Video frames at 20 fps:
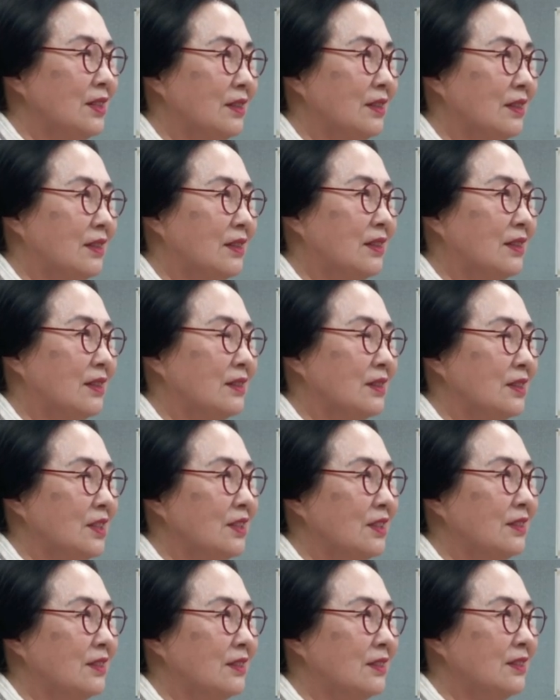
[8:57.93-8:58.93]
어,
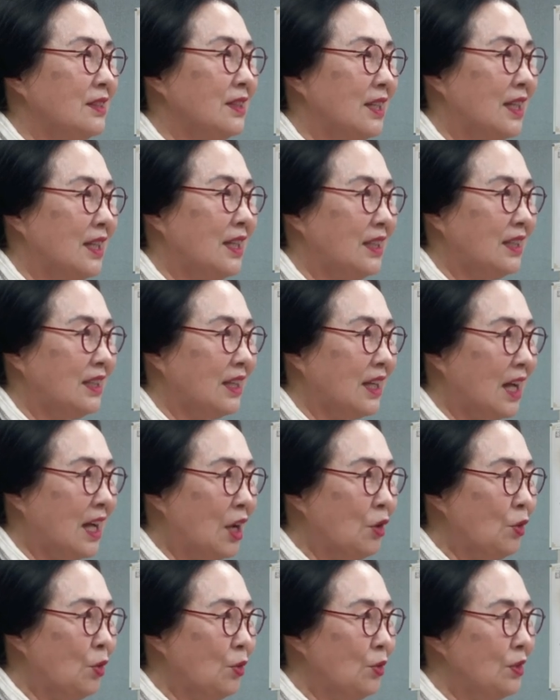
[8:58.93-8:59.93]
저는 이
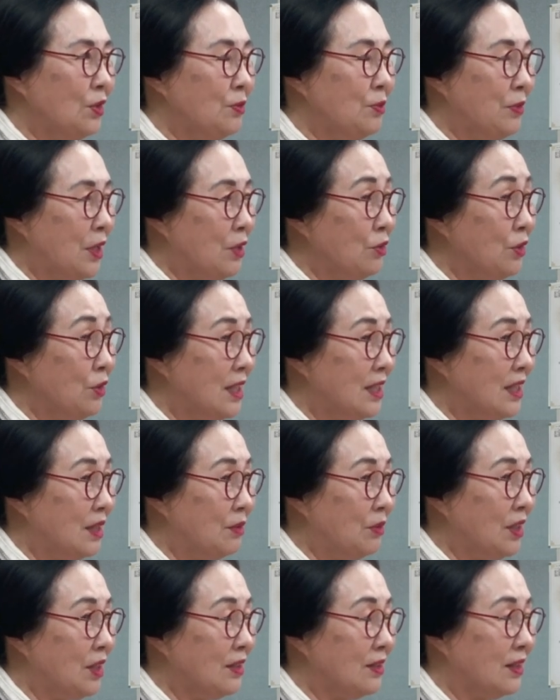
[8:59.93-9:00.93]
가곡을 배우게
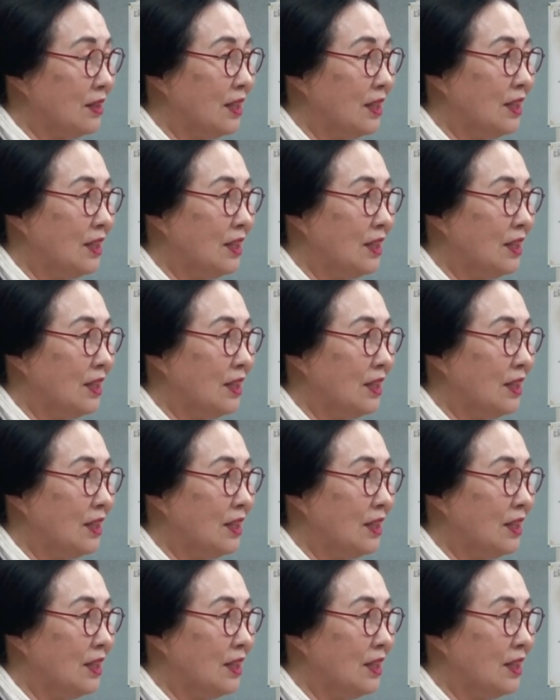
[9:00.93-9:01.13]
되면